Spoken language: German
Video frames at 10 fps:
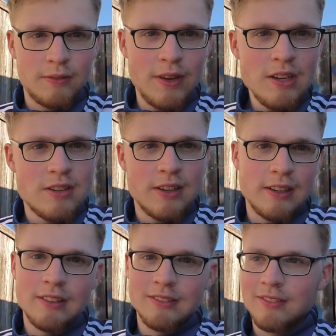
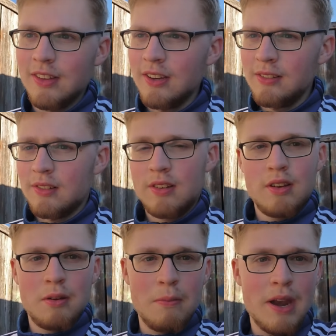wegschicken. Ne?
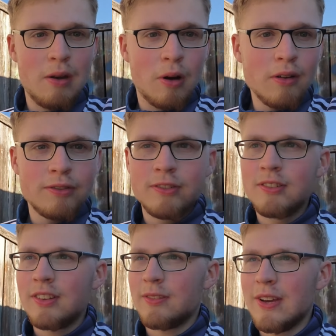Medal off,
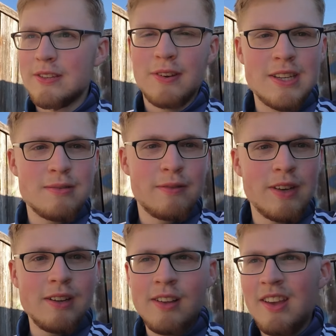das war das Face
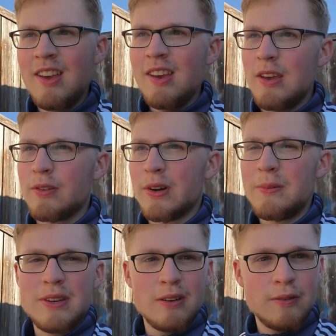Reveal. Ich
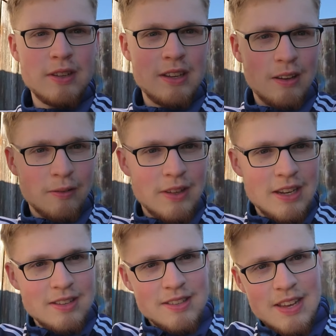freue mich auf die, auf die
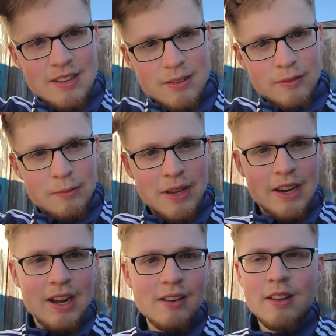nächste Zeit hier auf dem
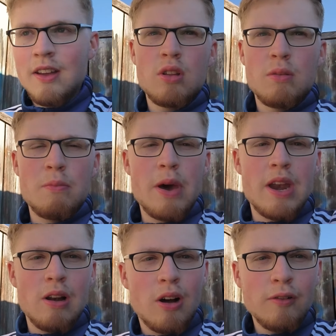Kanal.
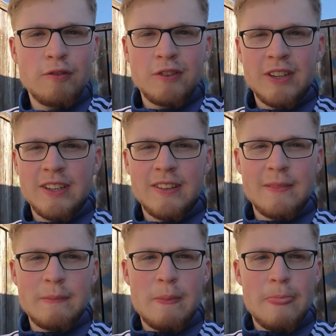Medal off.
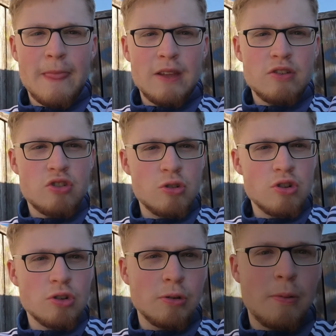
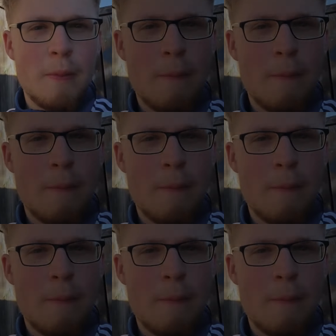Tschö, tschö.